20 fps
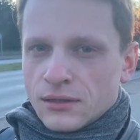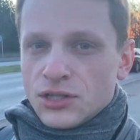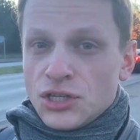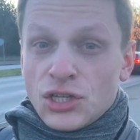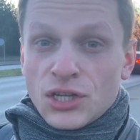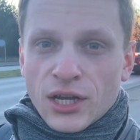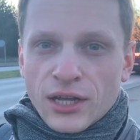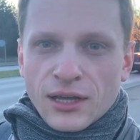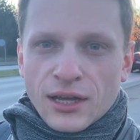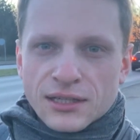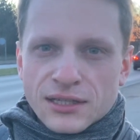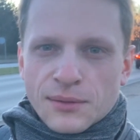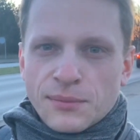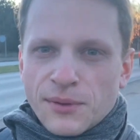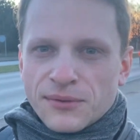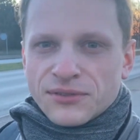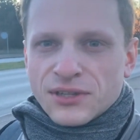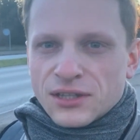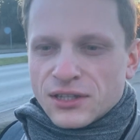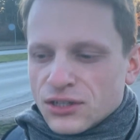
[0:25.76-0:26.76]
Dzisiaj, a
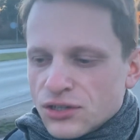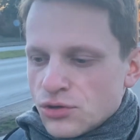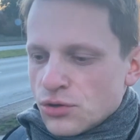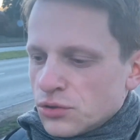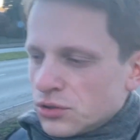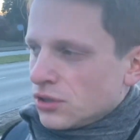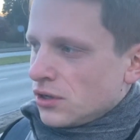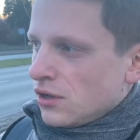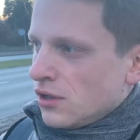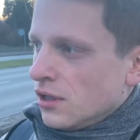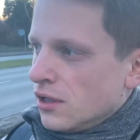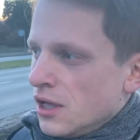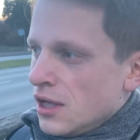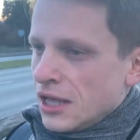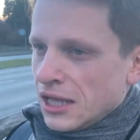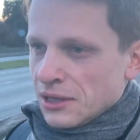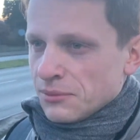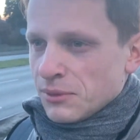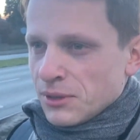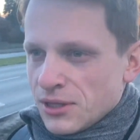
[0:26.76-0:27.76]
zapewne też jutro,
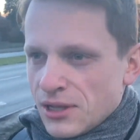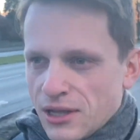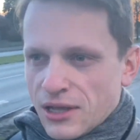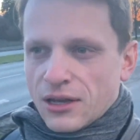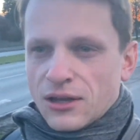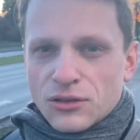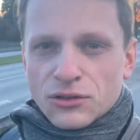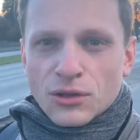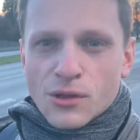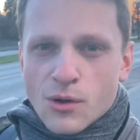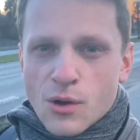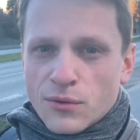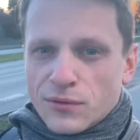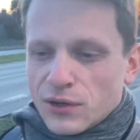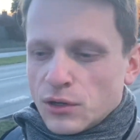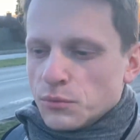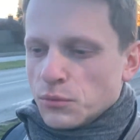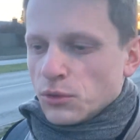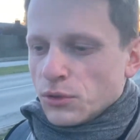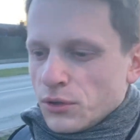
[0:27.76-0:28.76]
będę
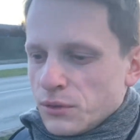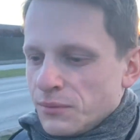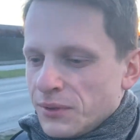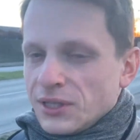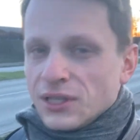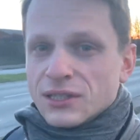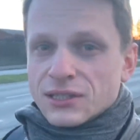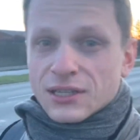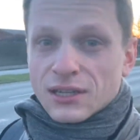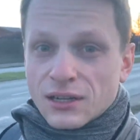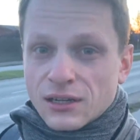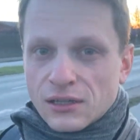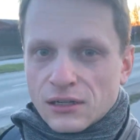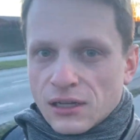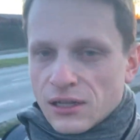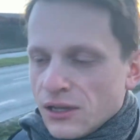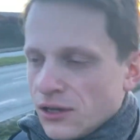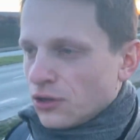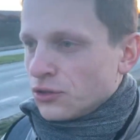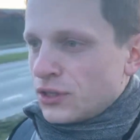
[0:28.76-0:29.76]
kontynuował mój
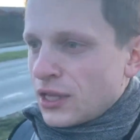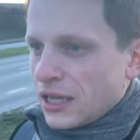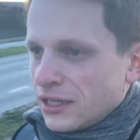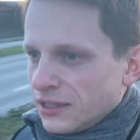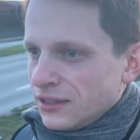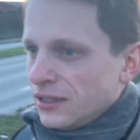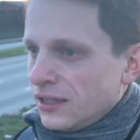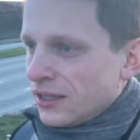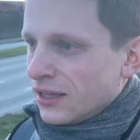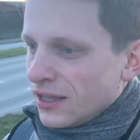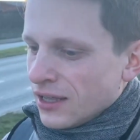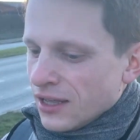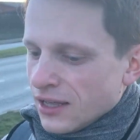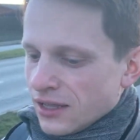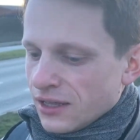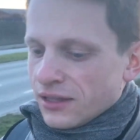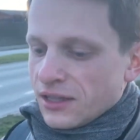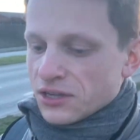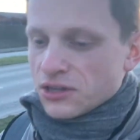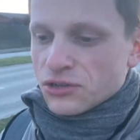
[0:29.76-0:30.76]
minicykl o Danii,
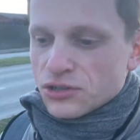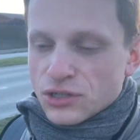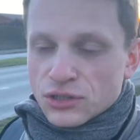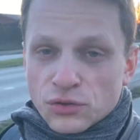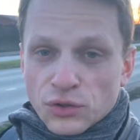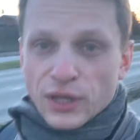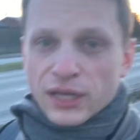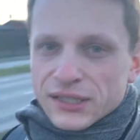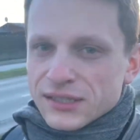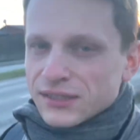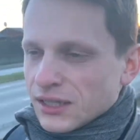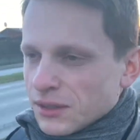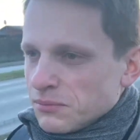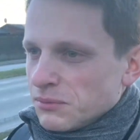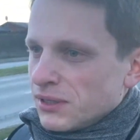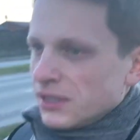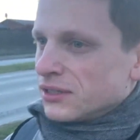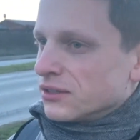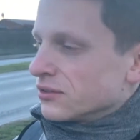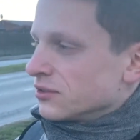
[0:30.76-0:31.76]
jako że tu
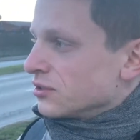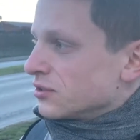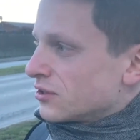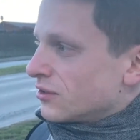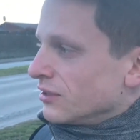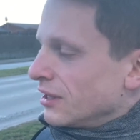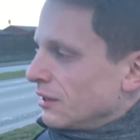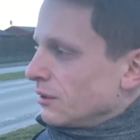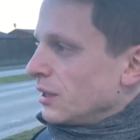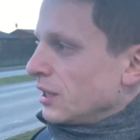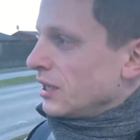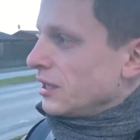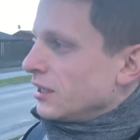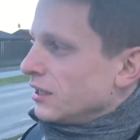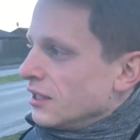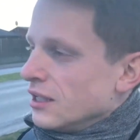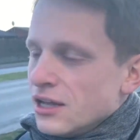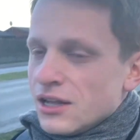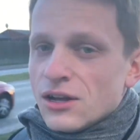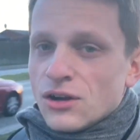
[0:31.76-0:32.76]
jestem, doskonała
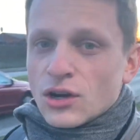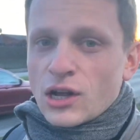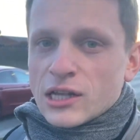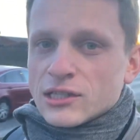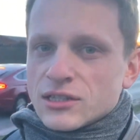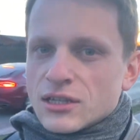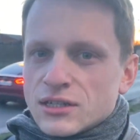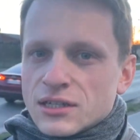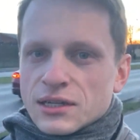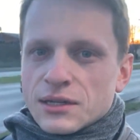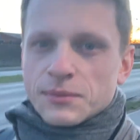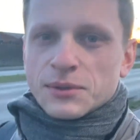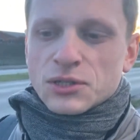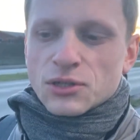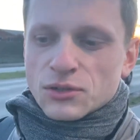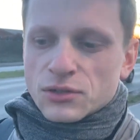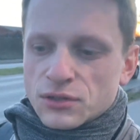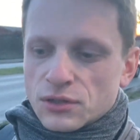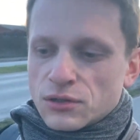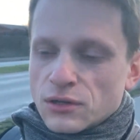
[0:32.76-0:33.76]
okazja, żeby
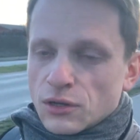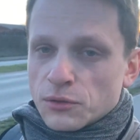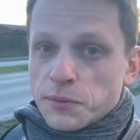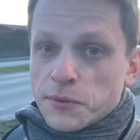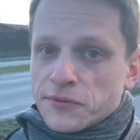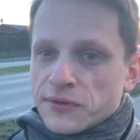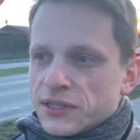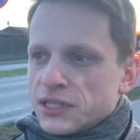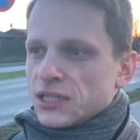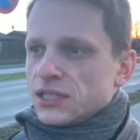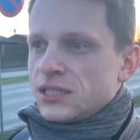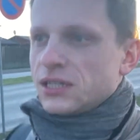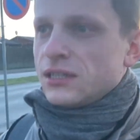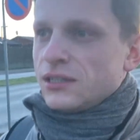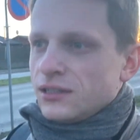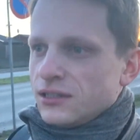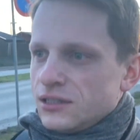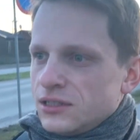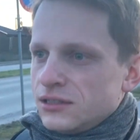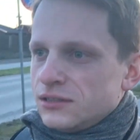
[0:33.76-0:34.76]
coś odpowiedzieć
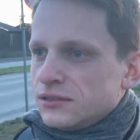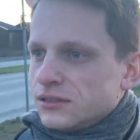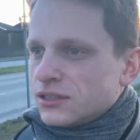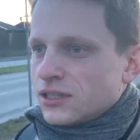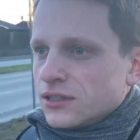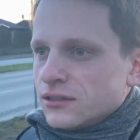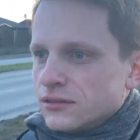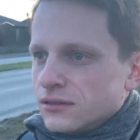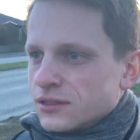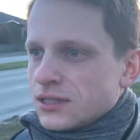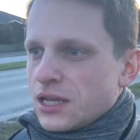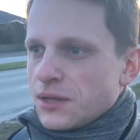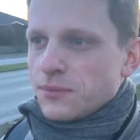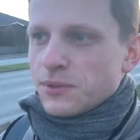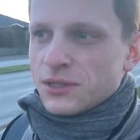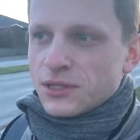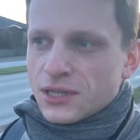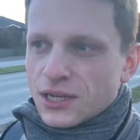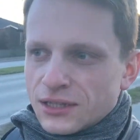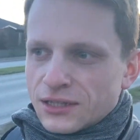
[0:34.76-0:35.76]
i się
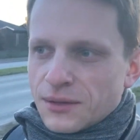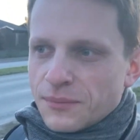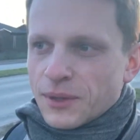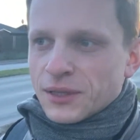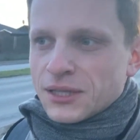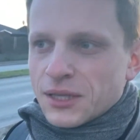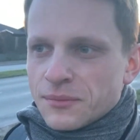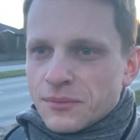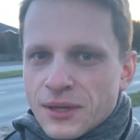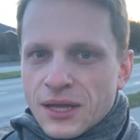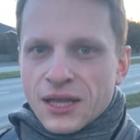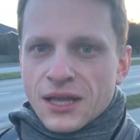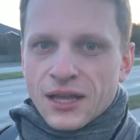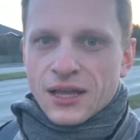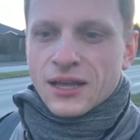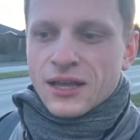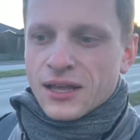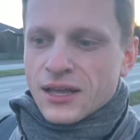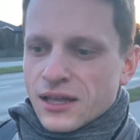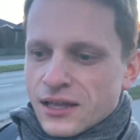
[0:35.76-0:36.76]
zajmę dzisiaj tematem
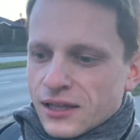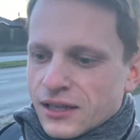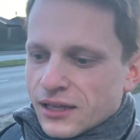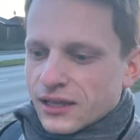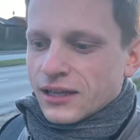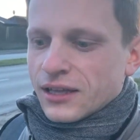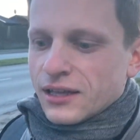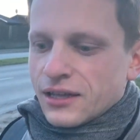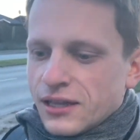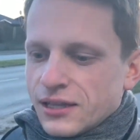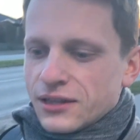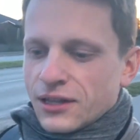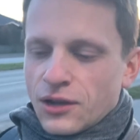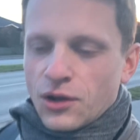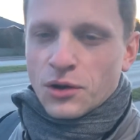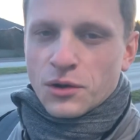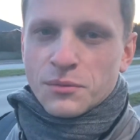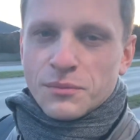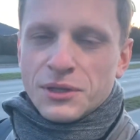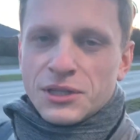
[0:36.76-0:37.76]
e,
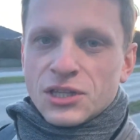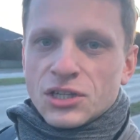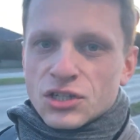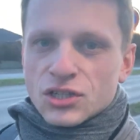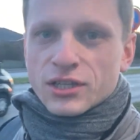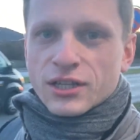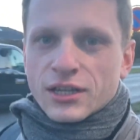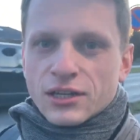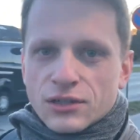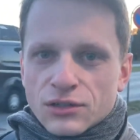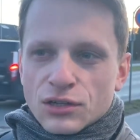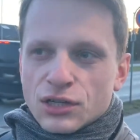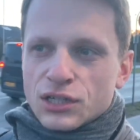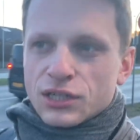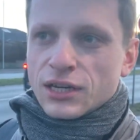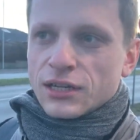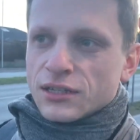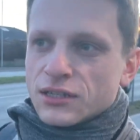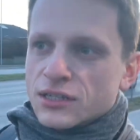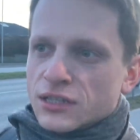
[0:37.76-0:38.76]
tego mitycznego
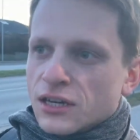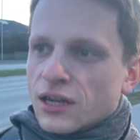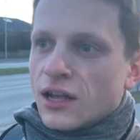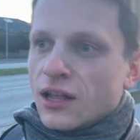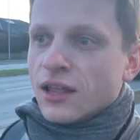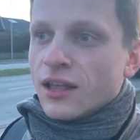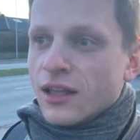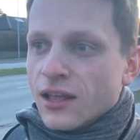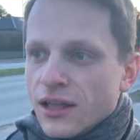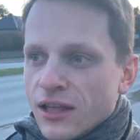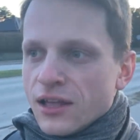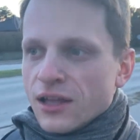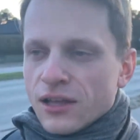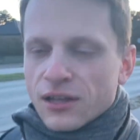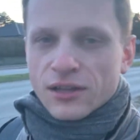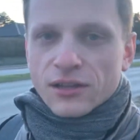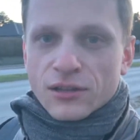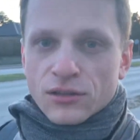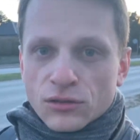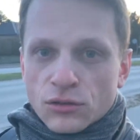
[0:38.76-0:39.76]
szczęścia
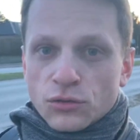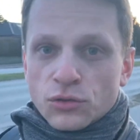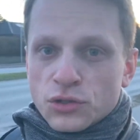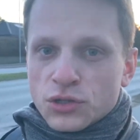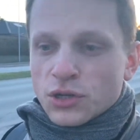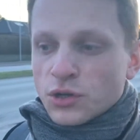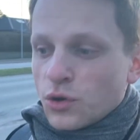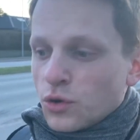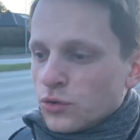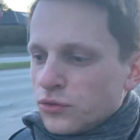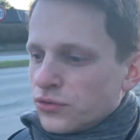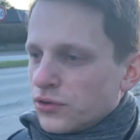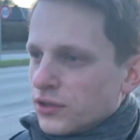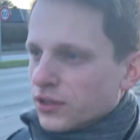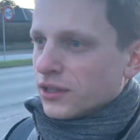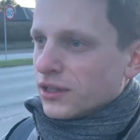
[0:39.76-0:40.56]
Duńczyków.